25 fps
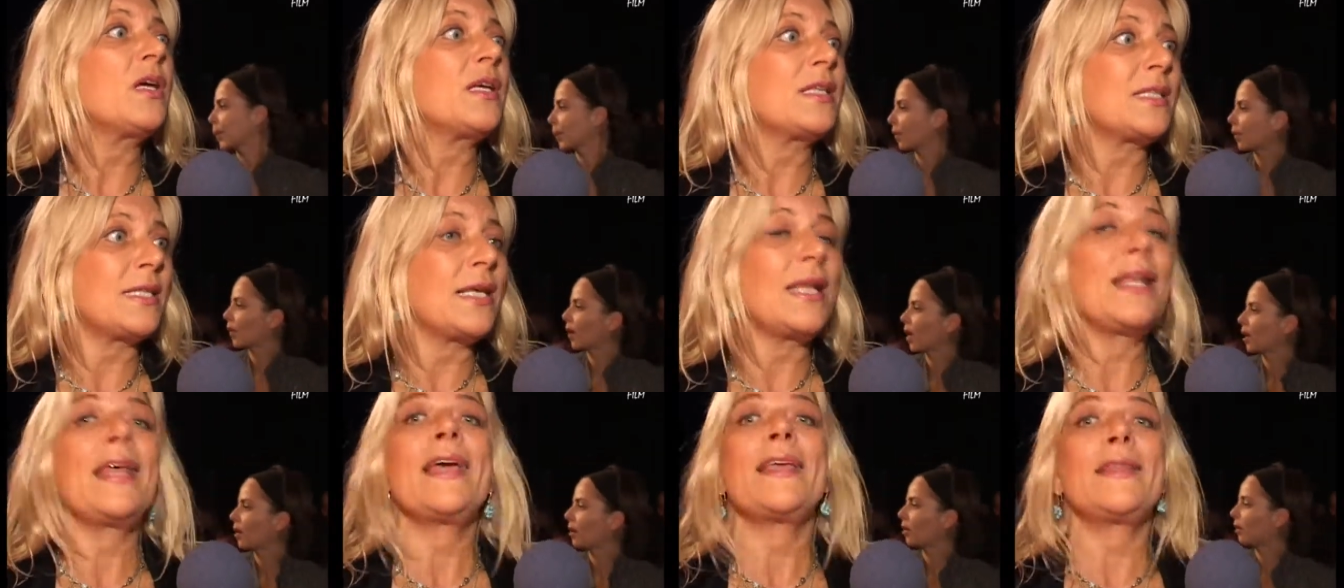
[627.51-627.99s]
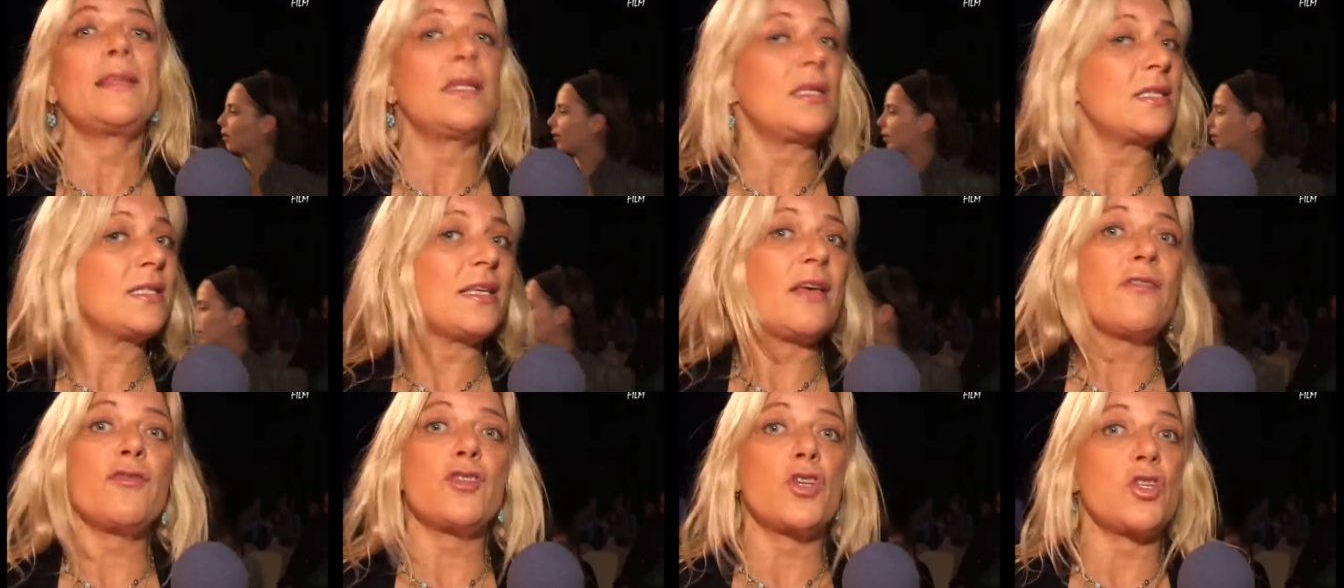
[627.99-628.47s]

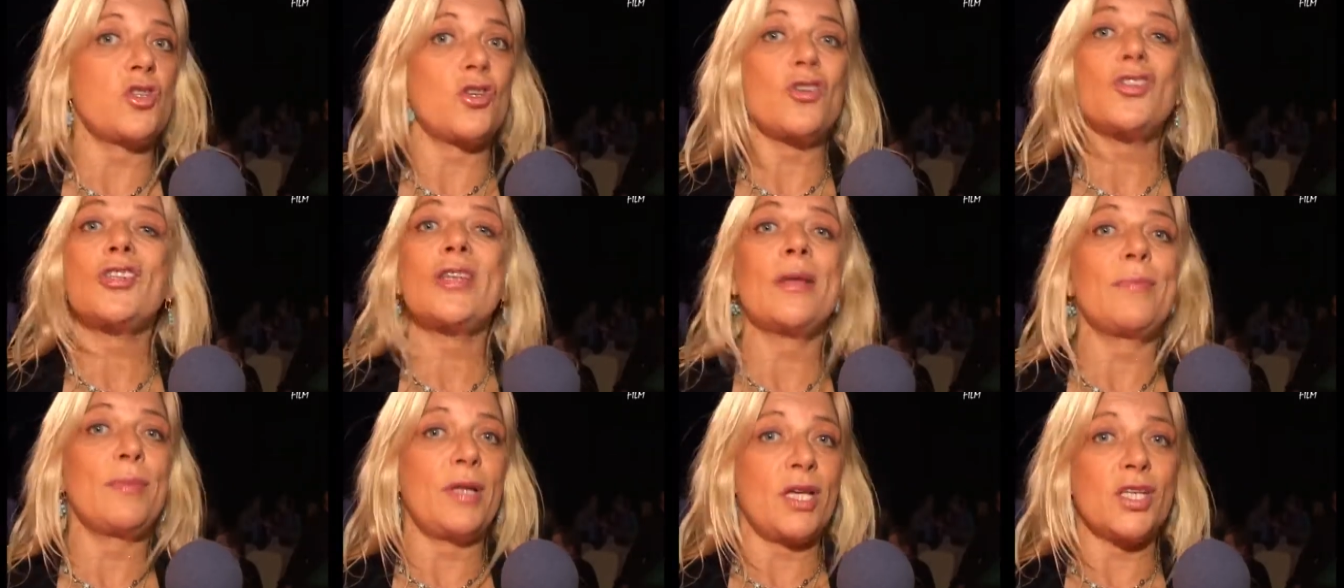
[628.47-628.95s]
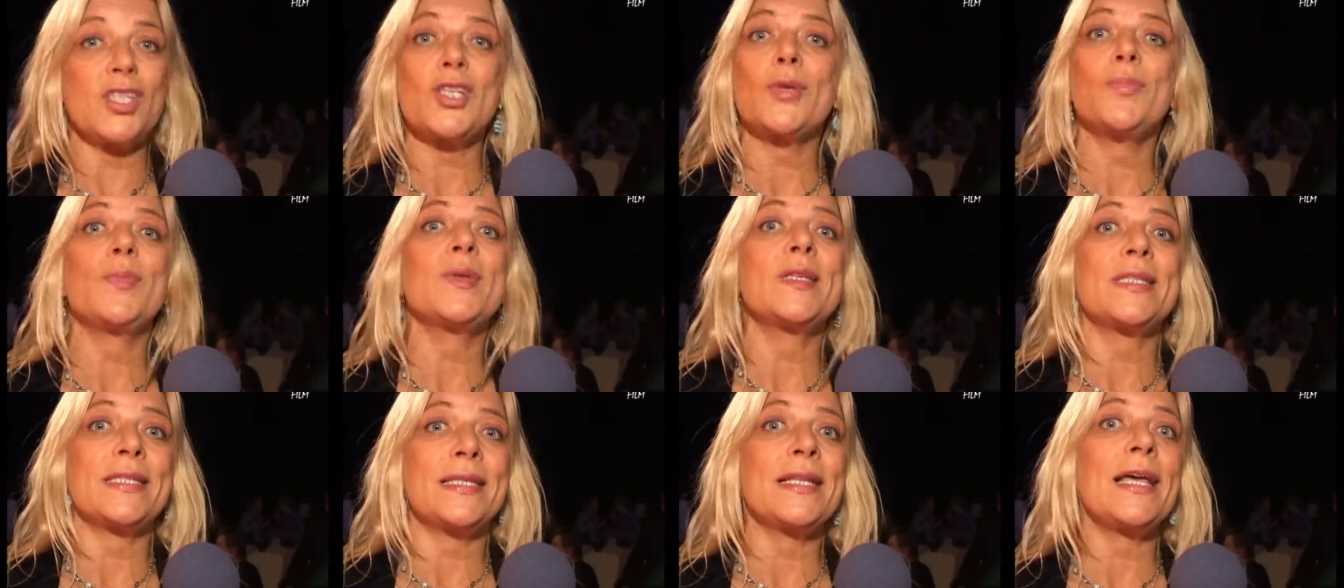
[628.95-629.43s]
Hexaline i zawsze coś tam dla
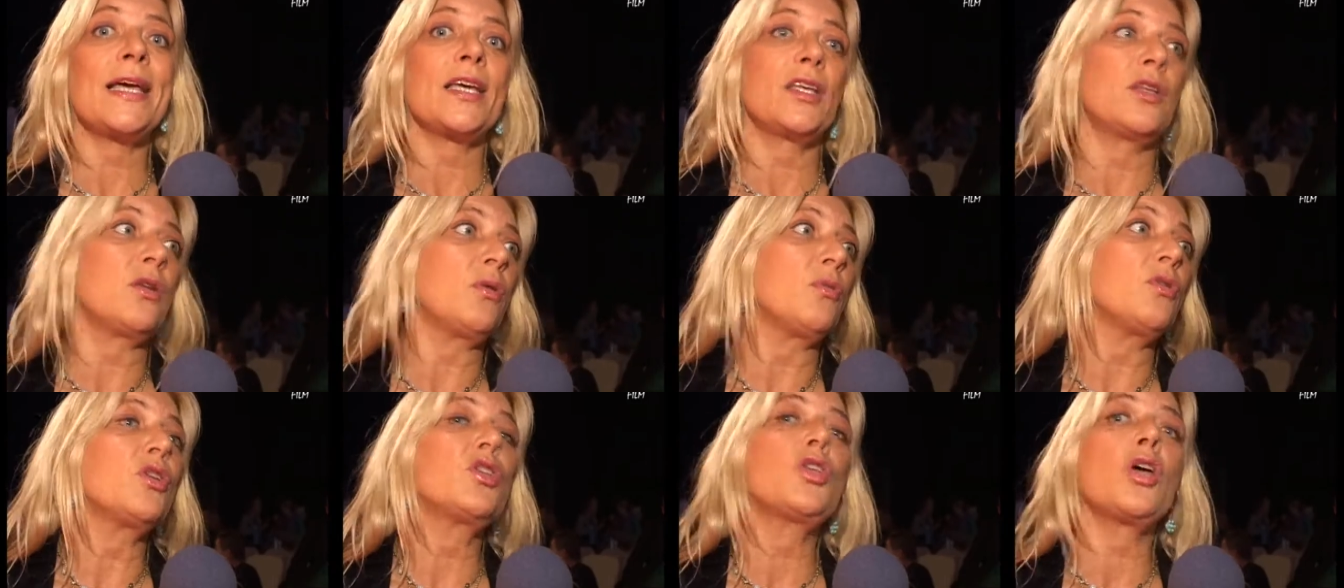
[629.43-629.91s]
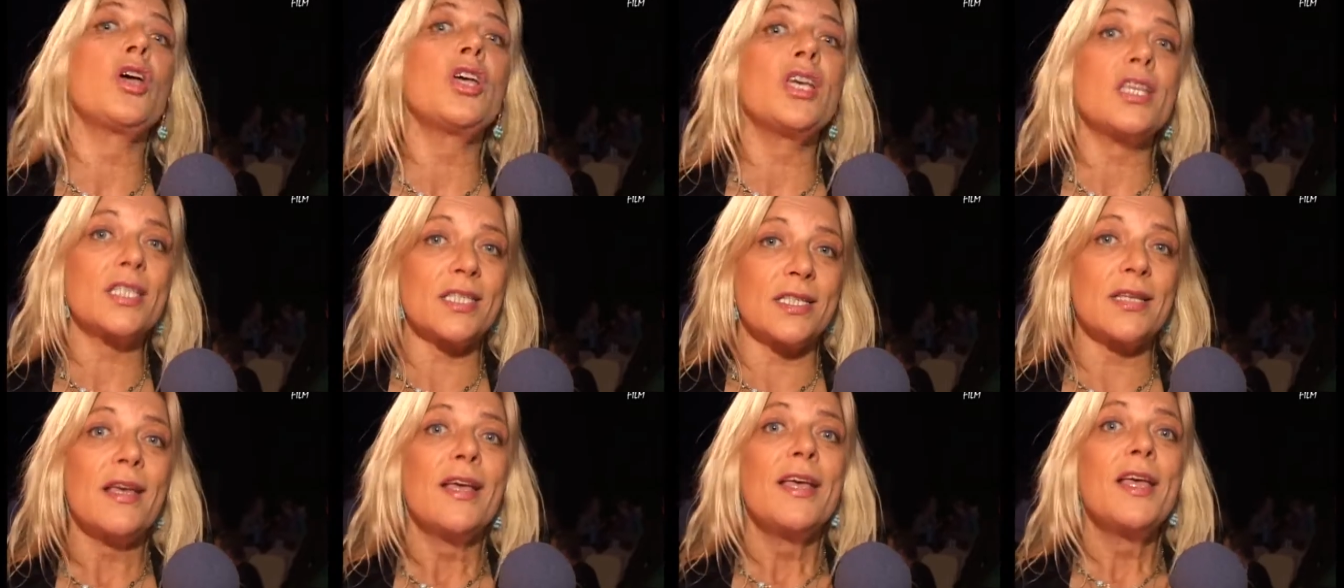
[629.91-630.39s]
siebie znajdą. I to
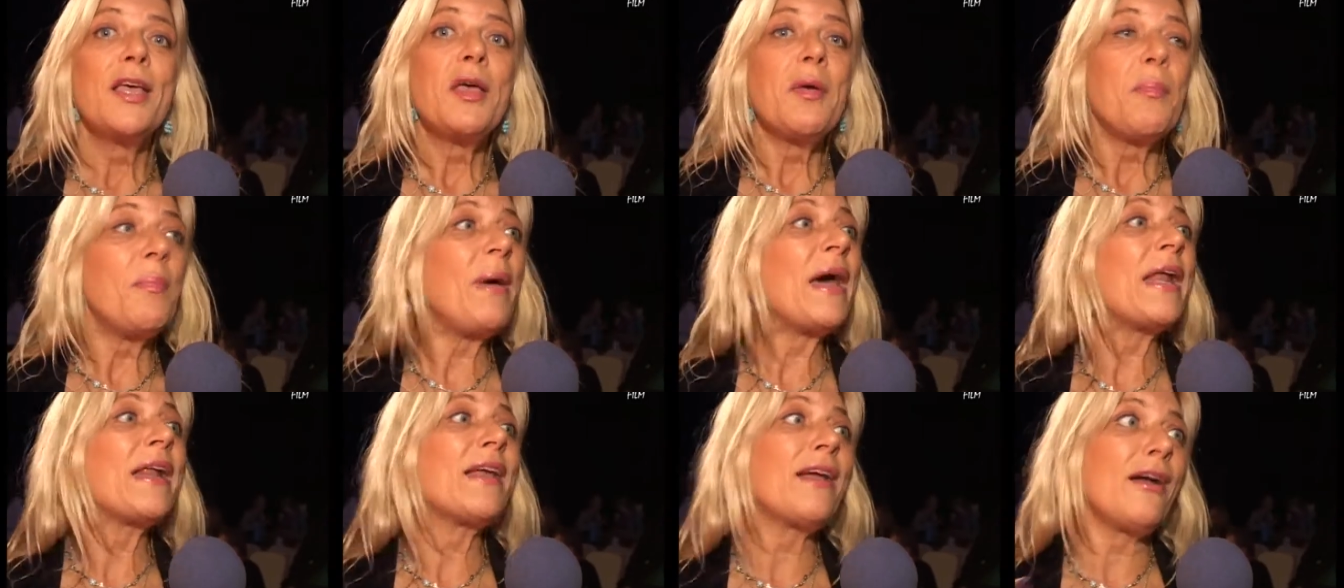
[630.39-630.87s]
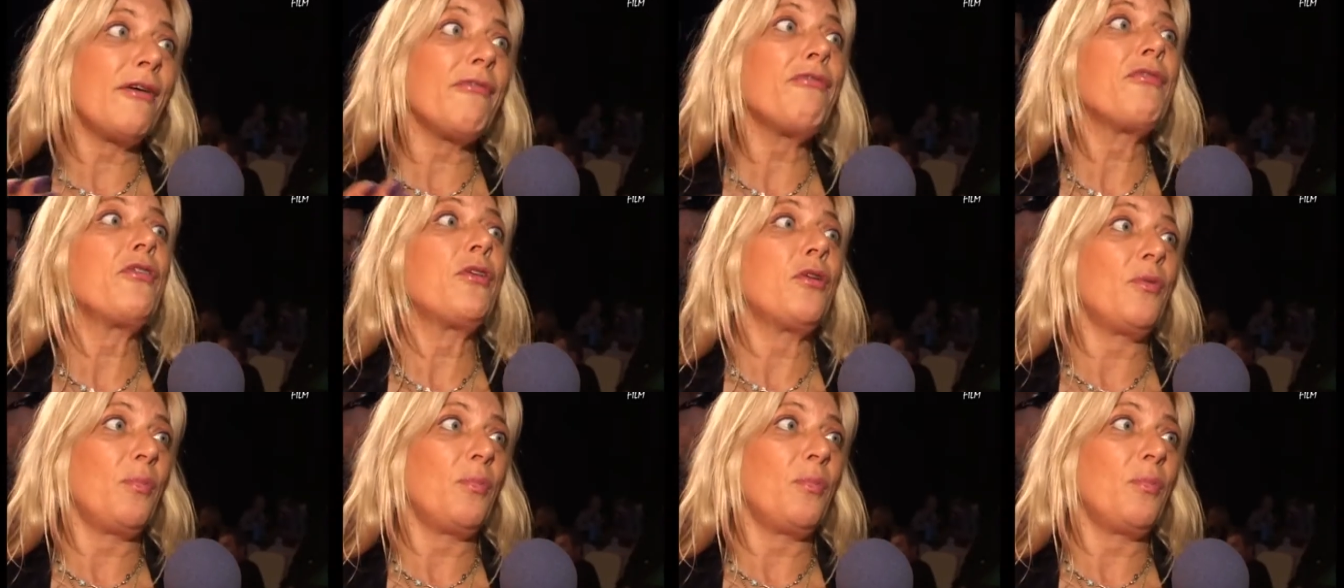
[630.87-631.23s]
jest marka